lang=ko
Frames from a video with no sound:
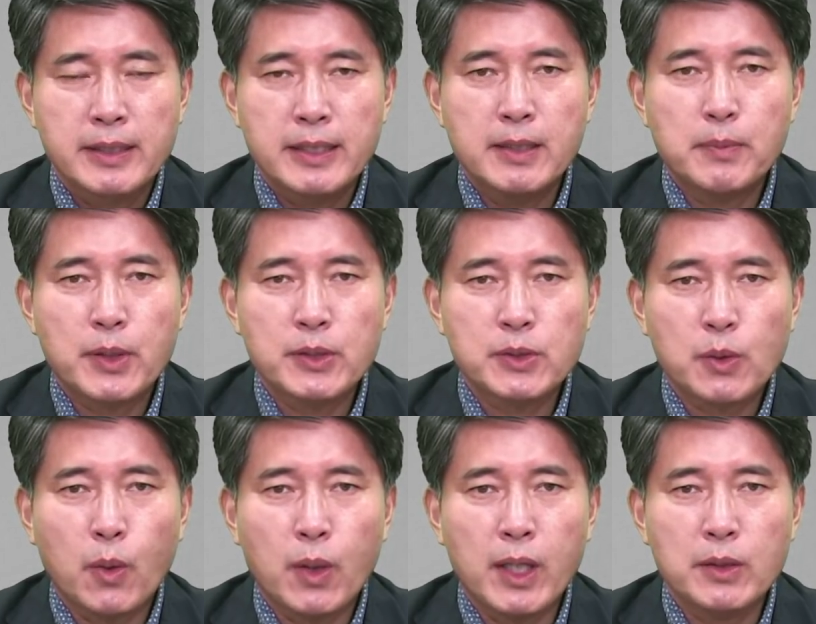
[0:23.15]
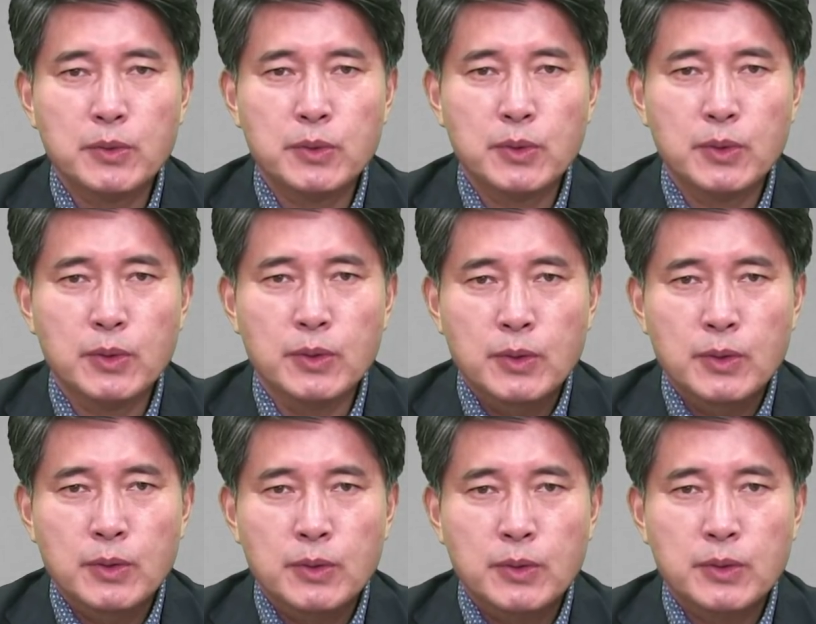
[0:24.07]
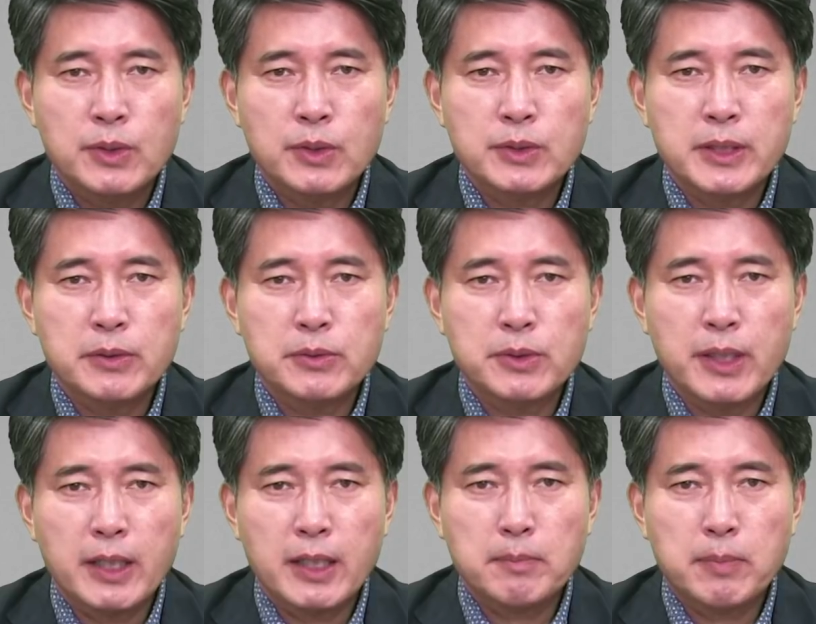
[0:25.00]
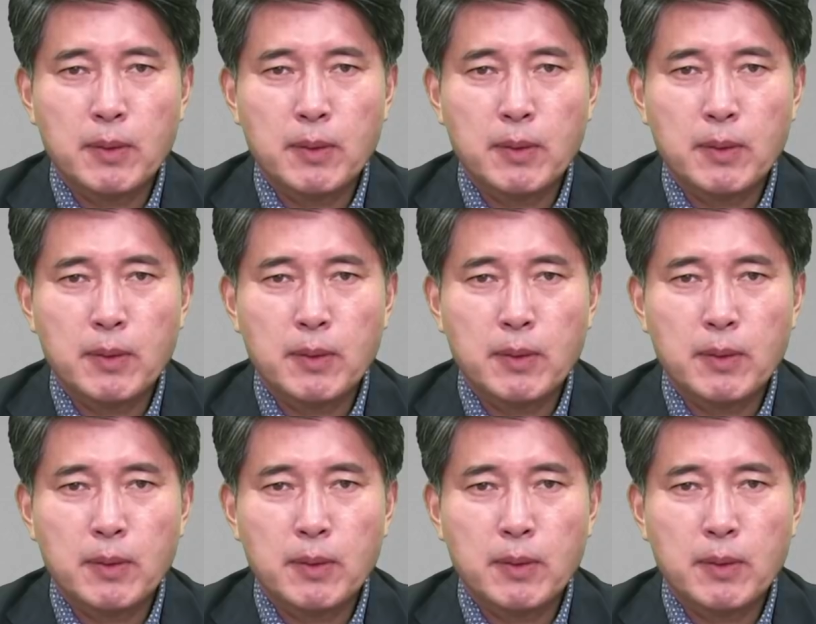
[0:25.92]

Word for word: 일본에서 고학으로 동경제국대학